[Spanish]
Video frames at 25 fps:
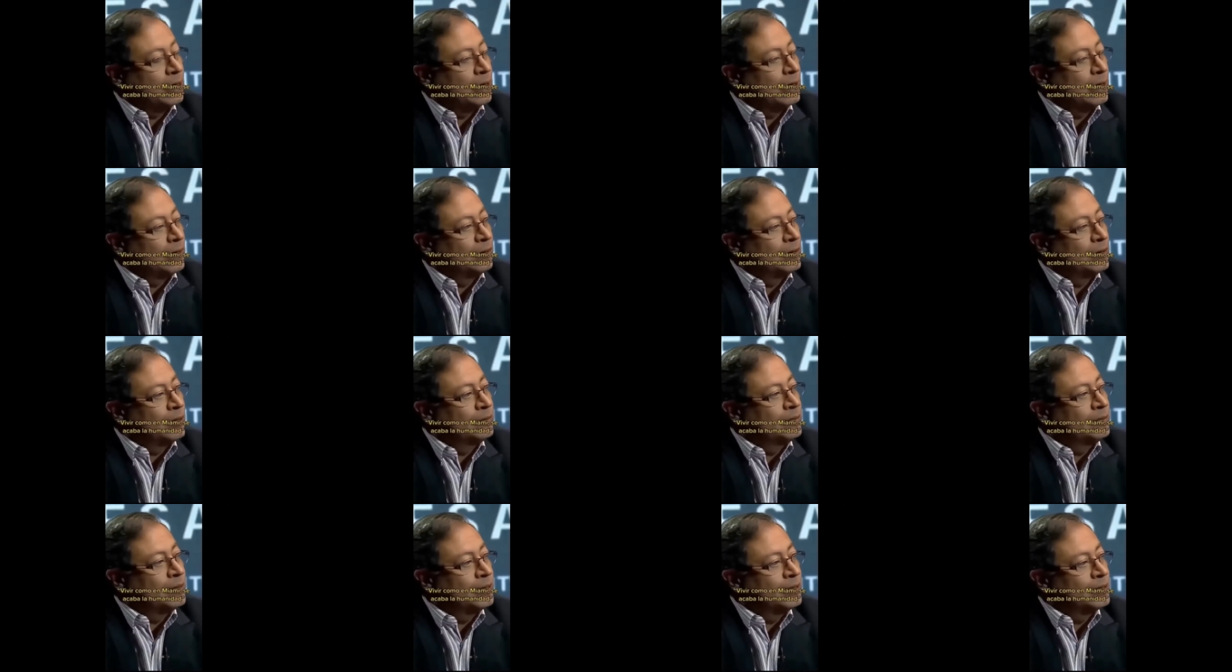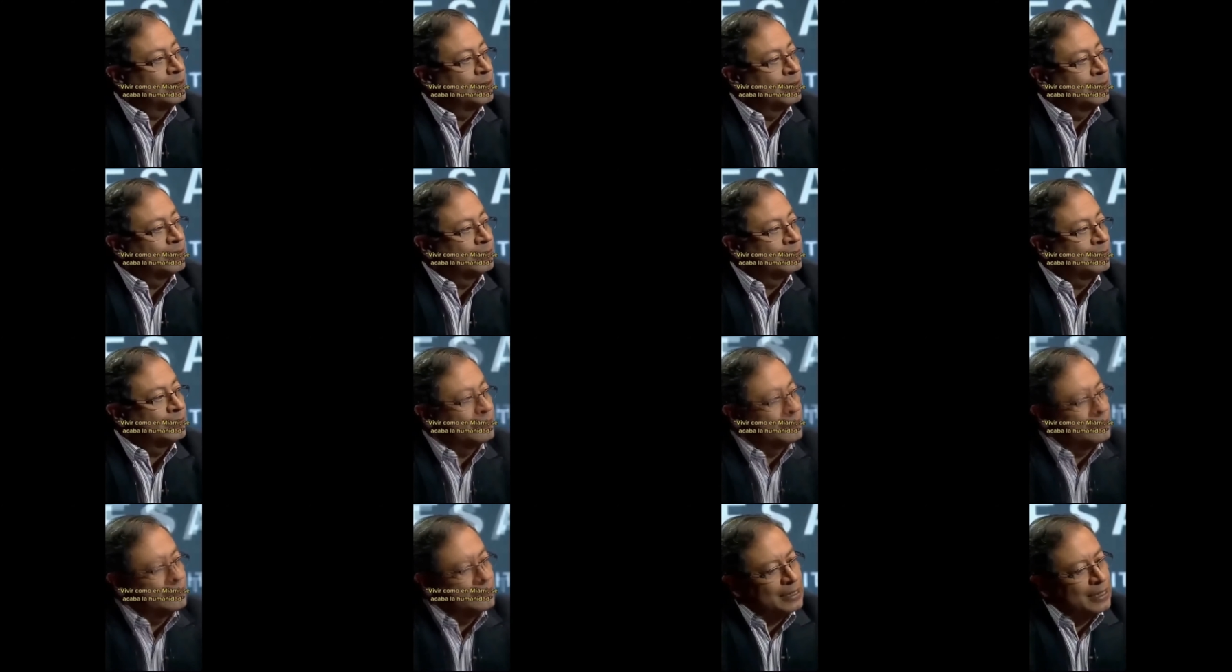se acabó la
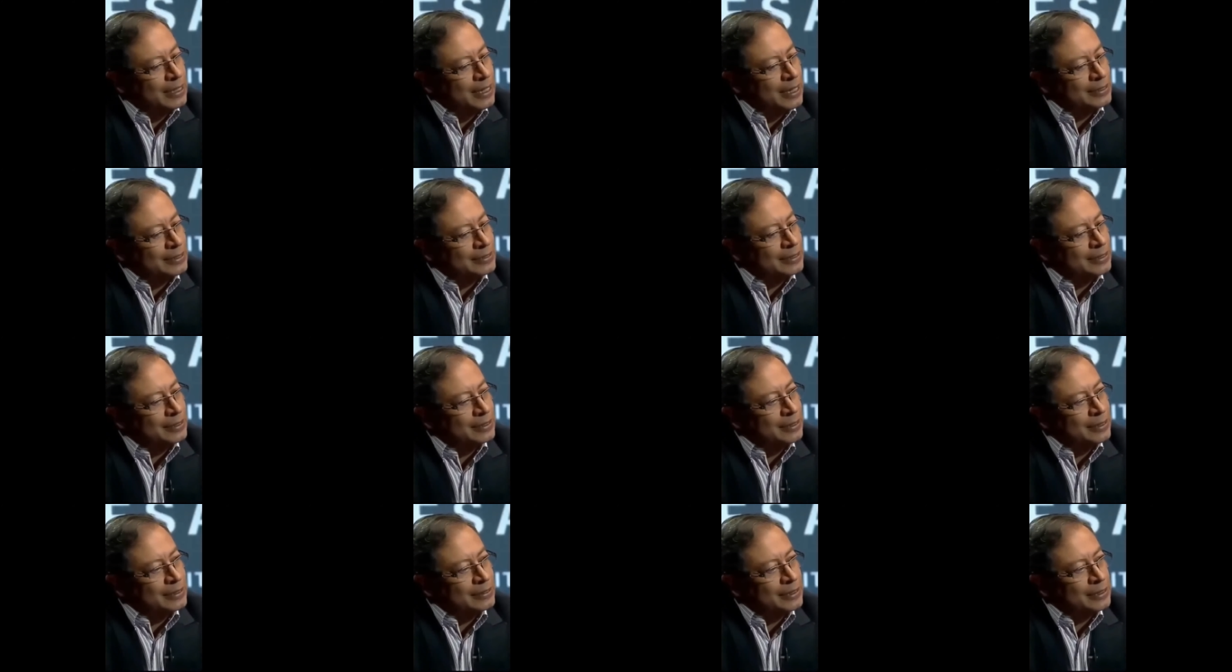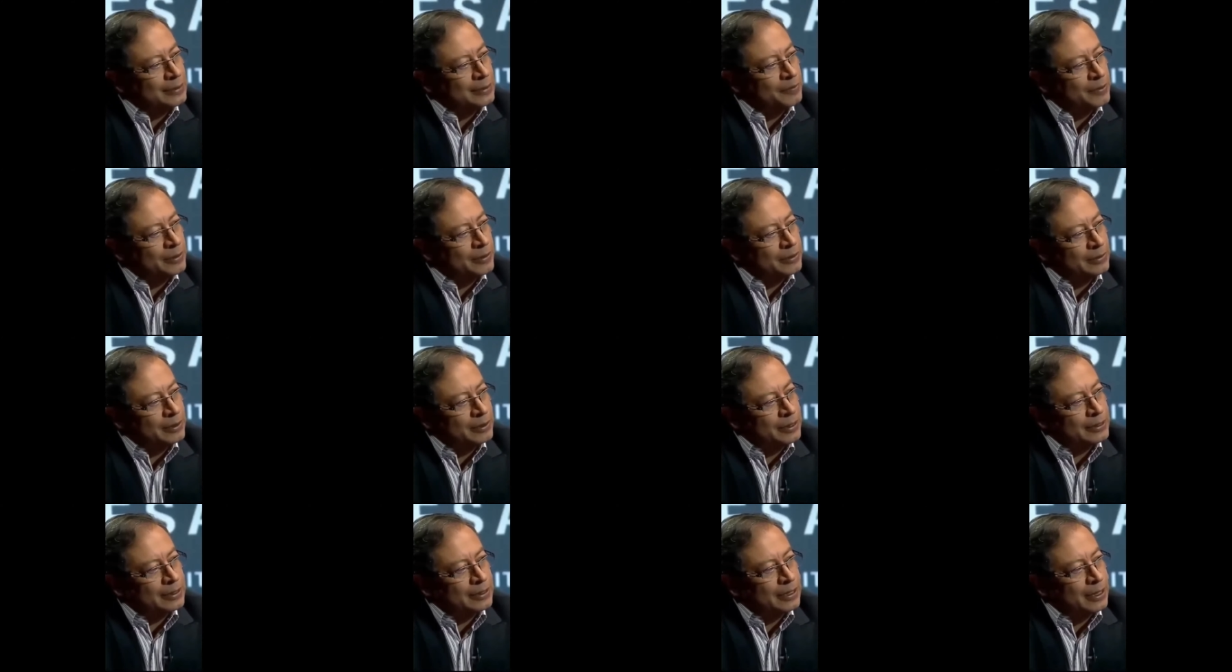humanidad. ¿Qué hacen esas
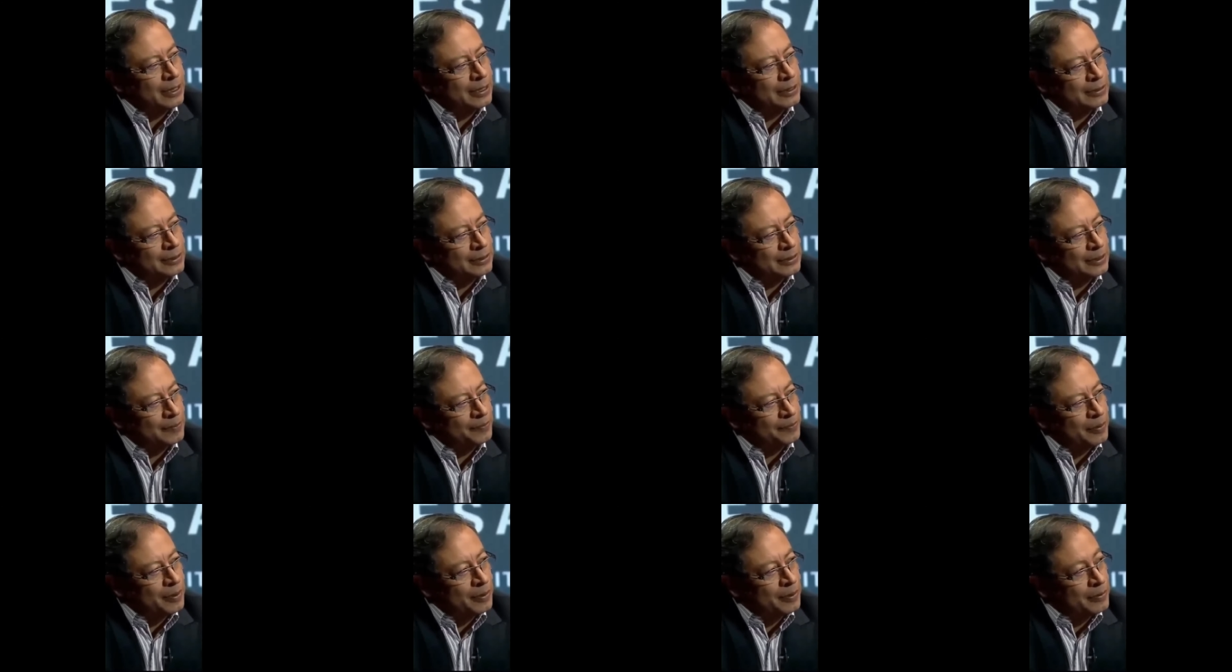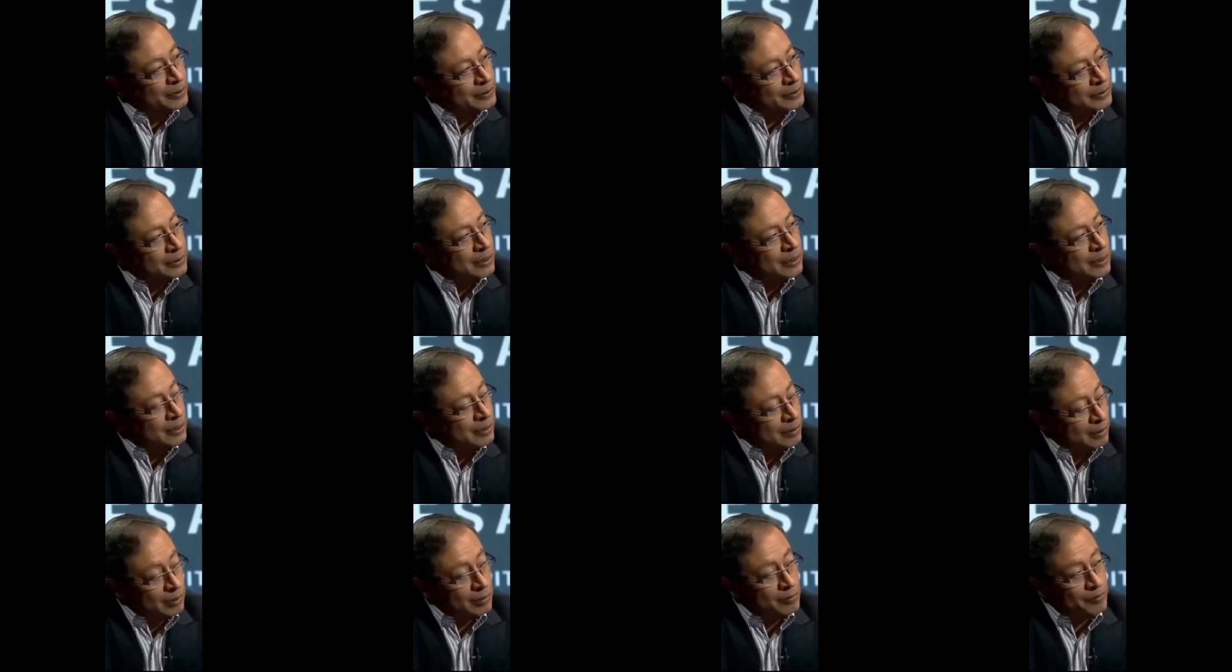personas que dejan de ser
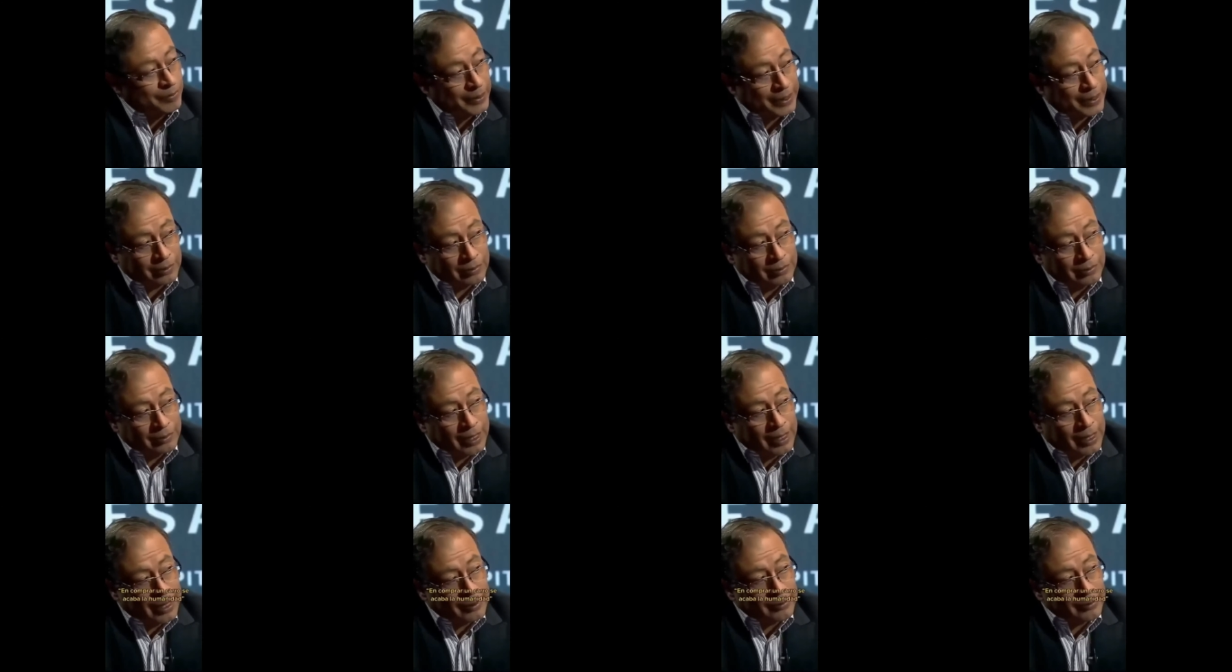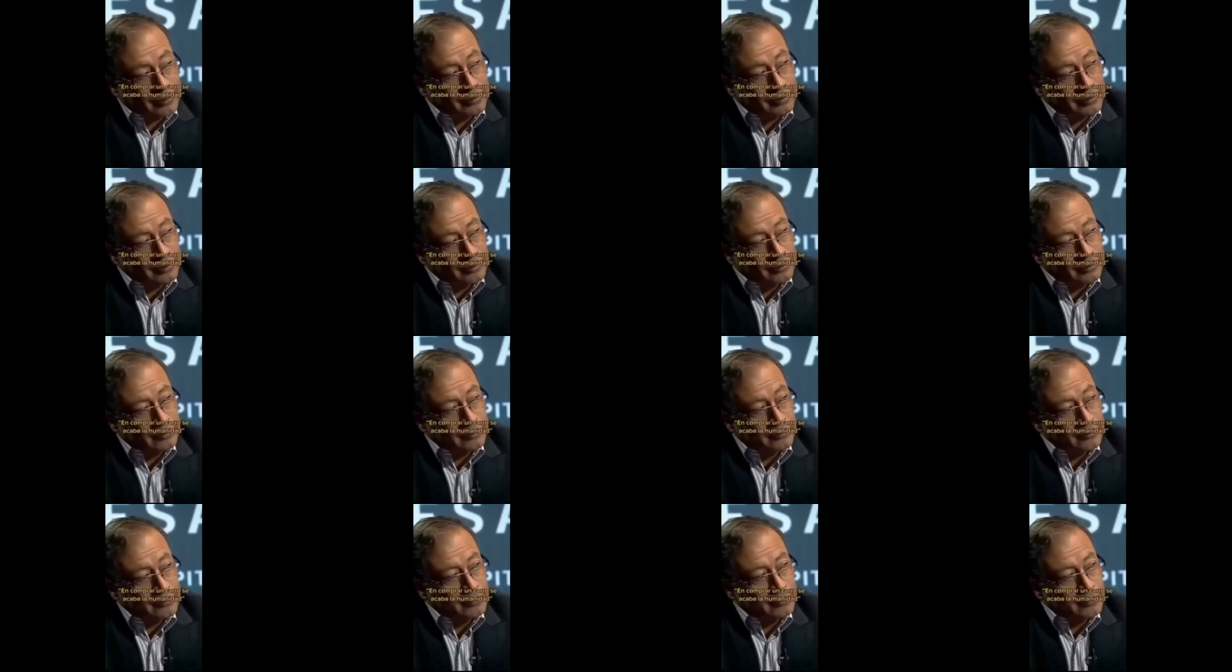pobres? un carro.